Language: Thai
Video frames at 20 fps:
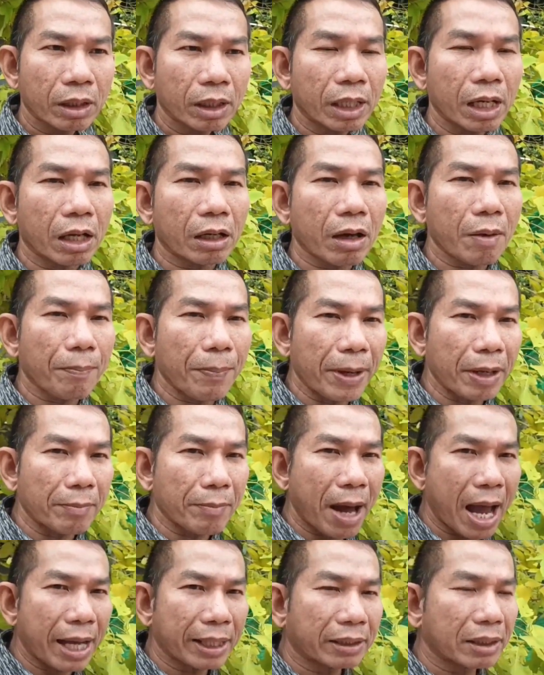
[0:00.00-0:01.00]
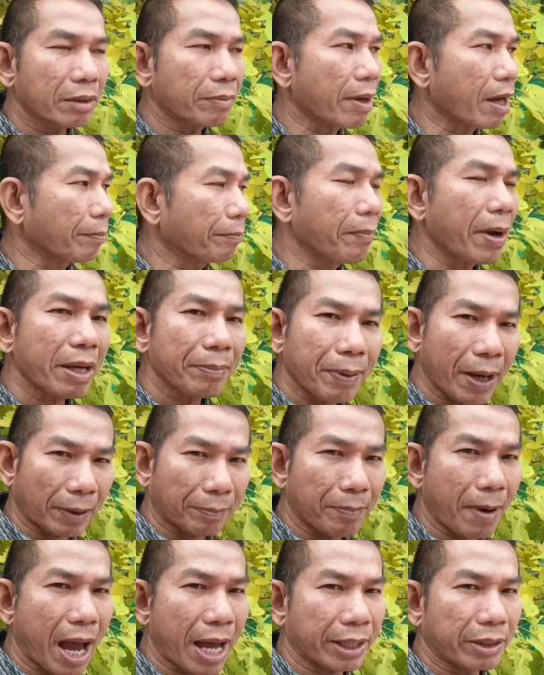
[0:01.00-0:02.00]
แล้วก็เป็นไม้ที่แบบไม่ผัด
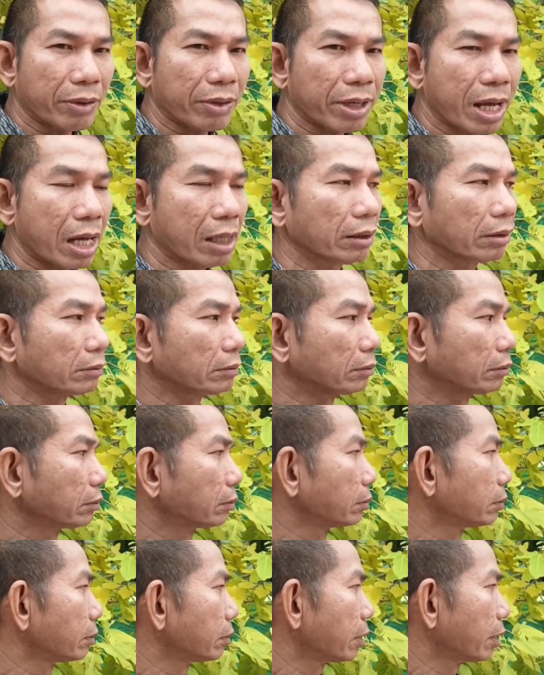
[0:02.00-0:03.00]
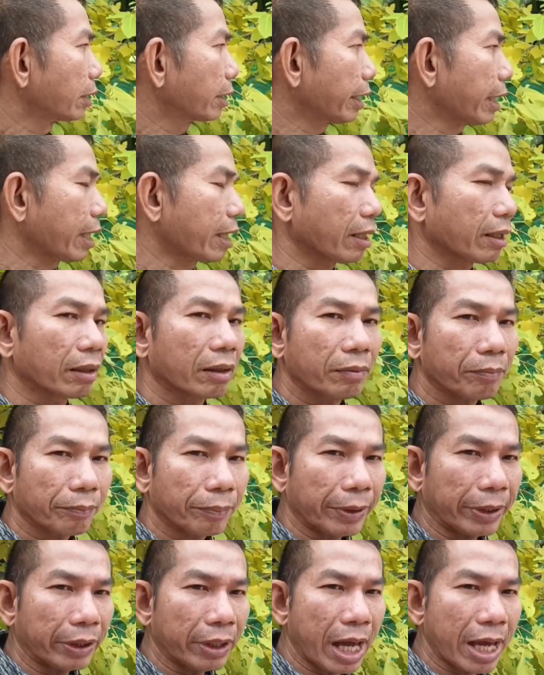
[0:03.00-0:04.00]
ใบด้วยนะ เนี่ย
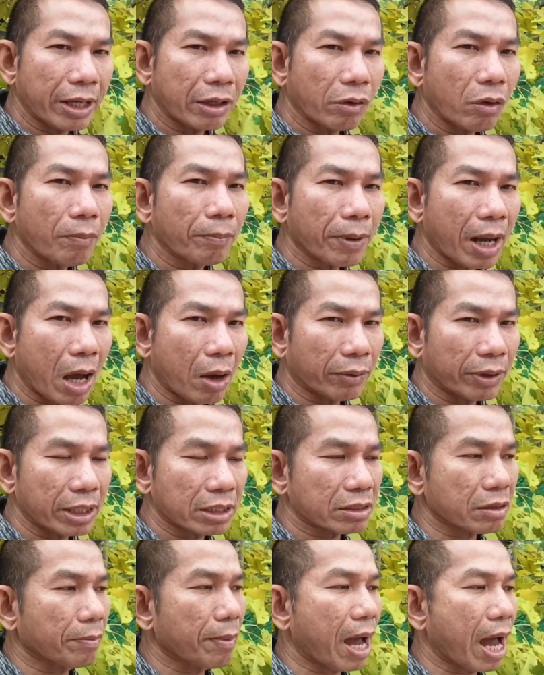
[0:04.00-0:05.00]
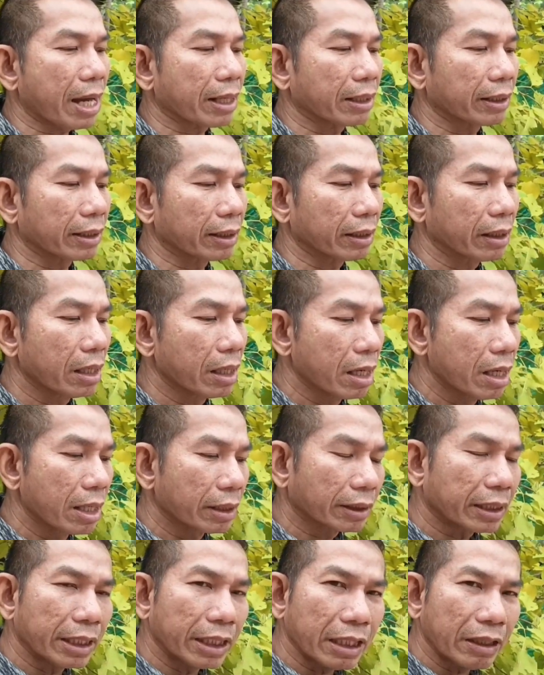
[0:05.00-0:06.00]
เป็นให้ร่มเงาได้สบายเลย
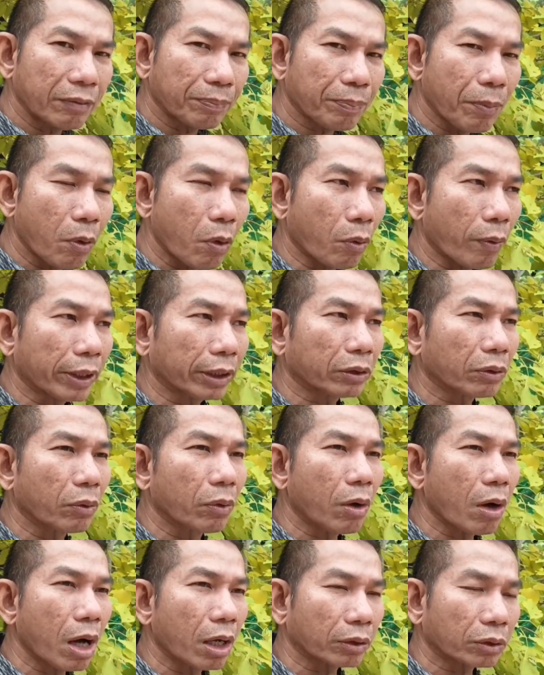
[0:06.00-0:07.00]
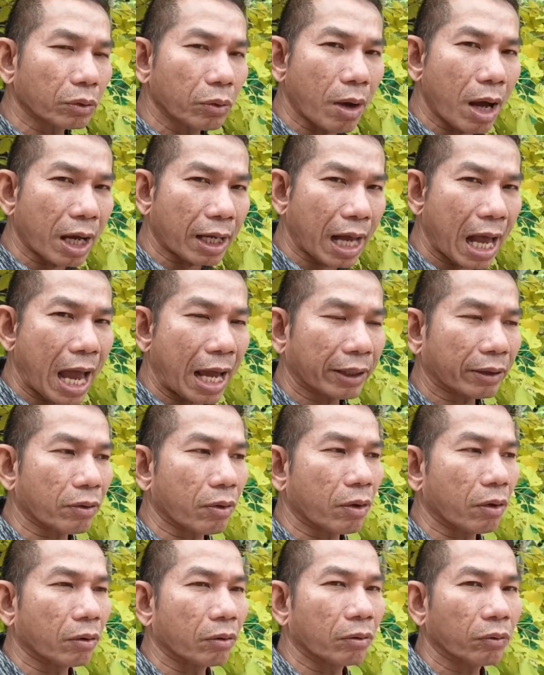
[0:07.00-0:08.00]
ทีนี้ปลูกไว้ตัวตัวอาคารข
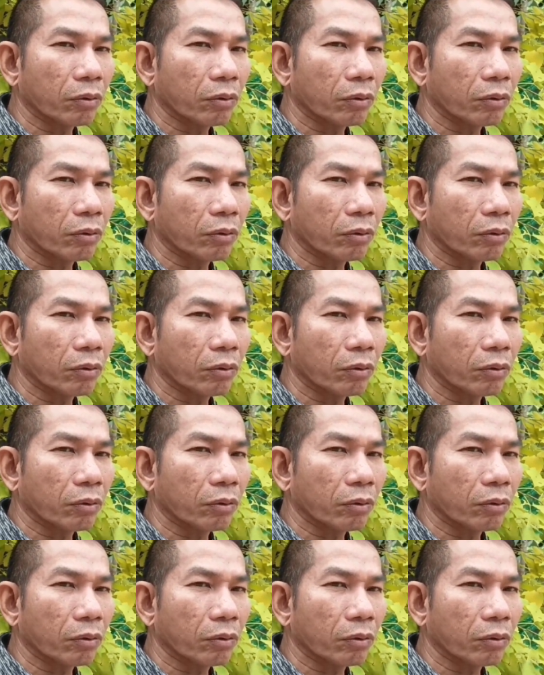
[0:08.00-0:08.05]
อง